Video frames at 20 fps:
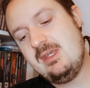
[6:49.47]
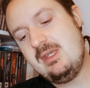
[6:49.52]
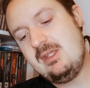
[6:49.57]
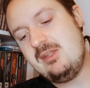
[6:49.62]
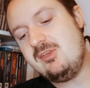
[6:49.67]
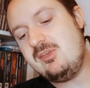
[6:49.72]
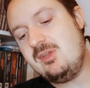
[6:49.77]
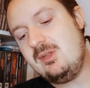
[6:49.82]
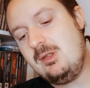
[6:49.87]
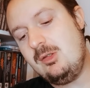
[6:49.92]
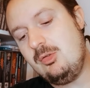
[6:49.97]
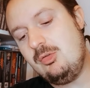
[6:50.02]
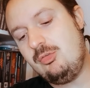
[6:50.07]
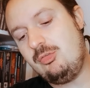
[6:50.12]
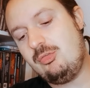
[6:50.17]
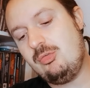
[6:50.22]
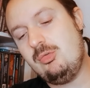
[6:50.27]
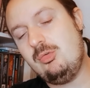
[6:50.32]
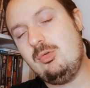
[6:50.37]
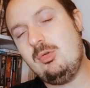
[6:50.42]
C'est les
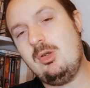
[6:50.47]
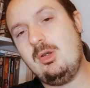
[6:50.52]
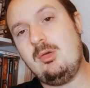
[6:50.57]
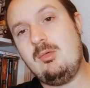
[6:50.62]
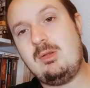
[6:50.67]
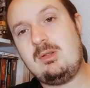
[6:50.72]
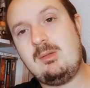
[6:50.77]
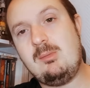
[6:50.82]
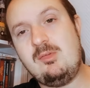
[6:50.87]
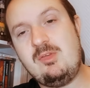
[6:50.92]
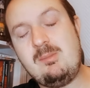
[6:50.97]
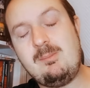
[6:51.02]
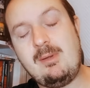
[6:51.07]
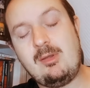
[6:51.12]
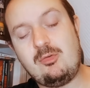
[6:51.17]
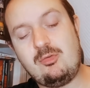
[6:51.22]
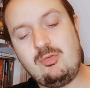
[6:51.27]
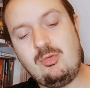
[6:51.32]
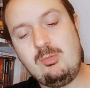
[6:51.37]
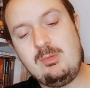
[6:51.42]
jeux, euh, on va commencer par
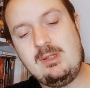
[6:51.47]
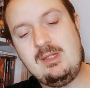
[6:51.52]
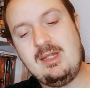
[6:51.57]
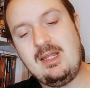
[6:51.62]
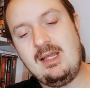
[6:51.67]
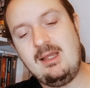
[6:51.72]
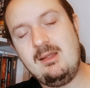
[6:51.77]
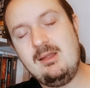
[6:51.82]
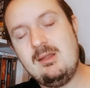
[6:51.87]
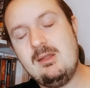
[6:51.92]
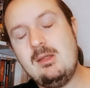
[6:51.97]
celui-là,